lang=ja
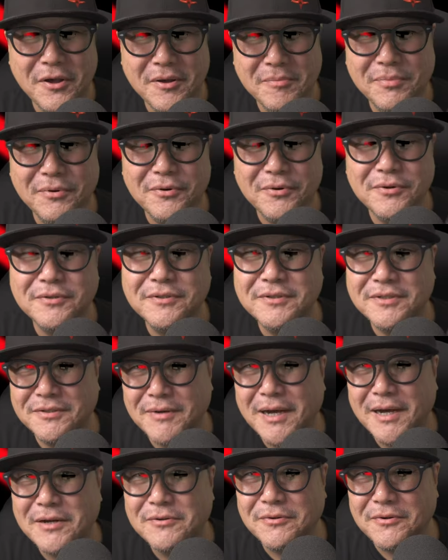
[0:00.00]

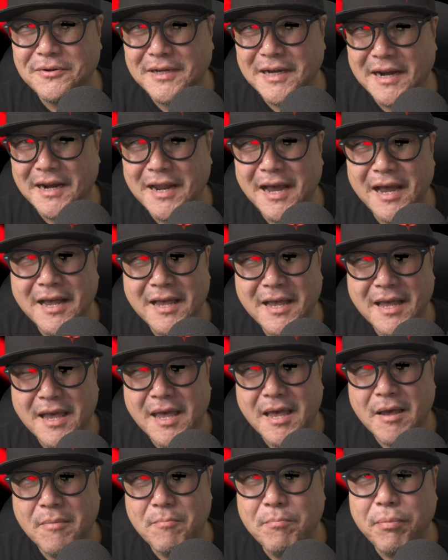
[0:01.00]
ボルクスワゴンから、
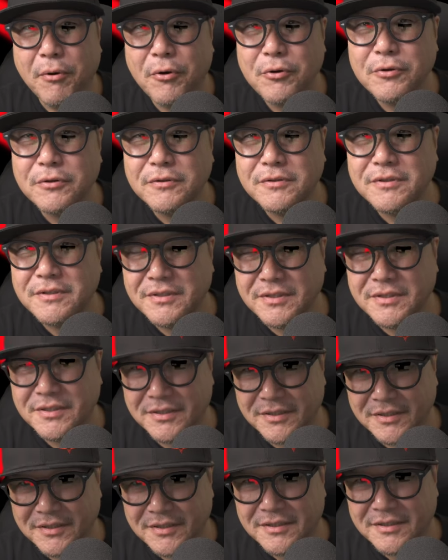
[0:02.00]

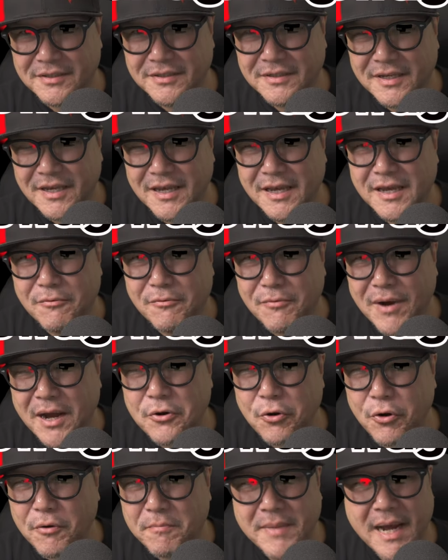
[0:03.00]
ボルツ
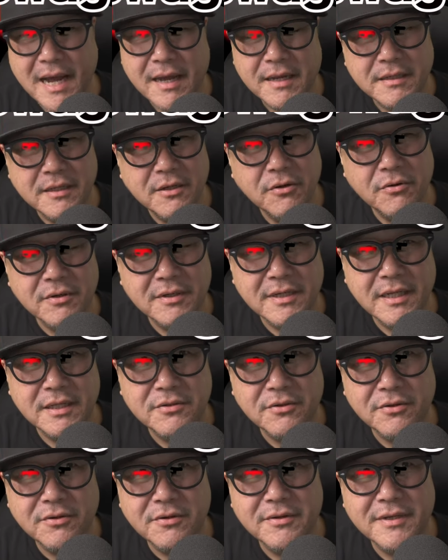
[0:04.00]
ワゴン、まあ、日本語で
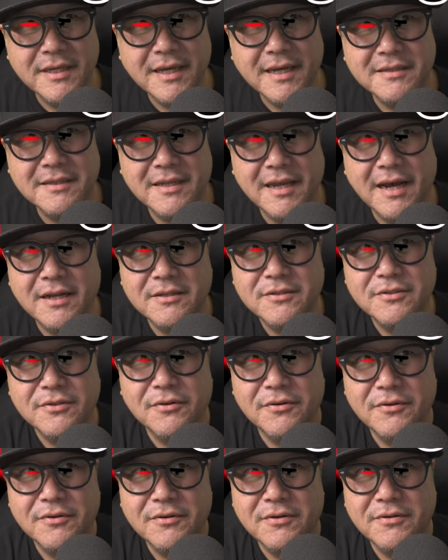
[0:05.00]
どうやって発
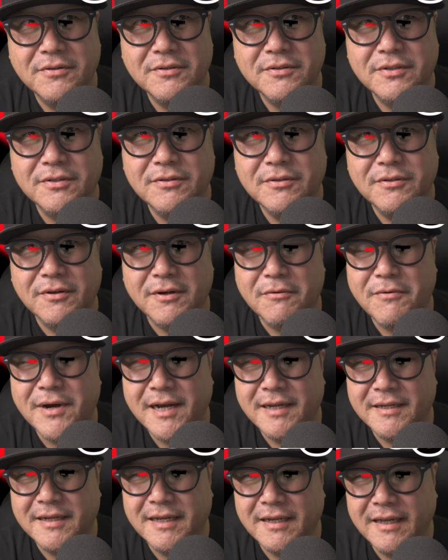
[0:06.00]
音するのかわ
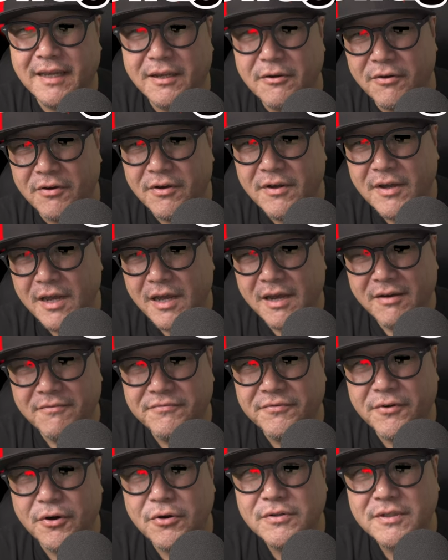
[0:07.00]
かんないけど、
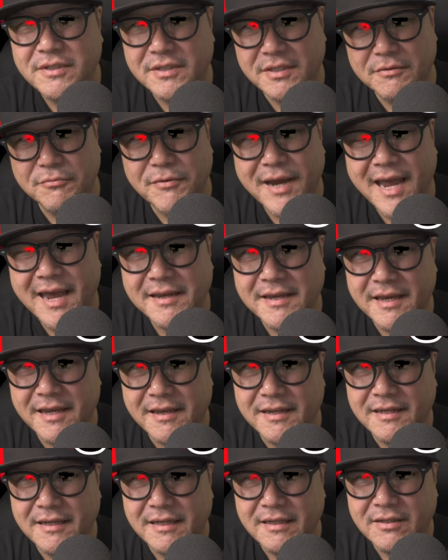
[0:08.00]

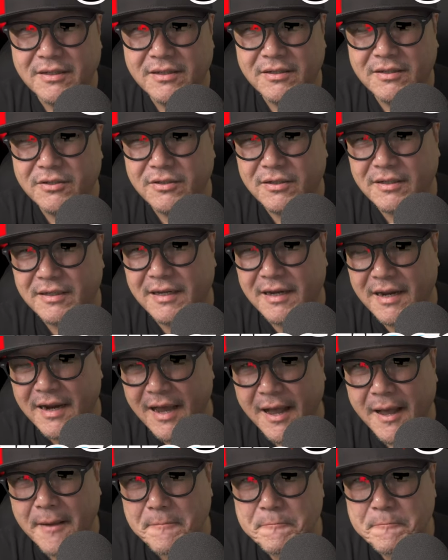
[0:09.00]
ボックスワーゲンから、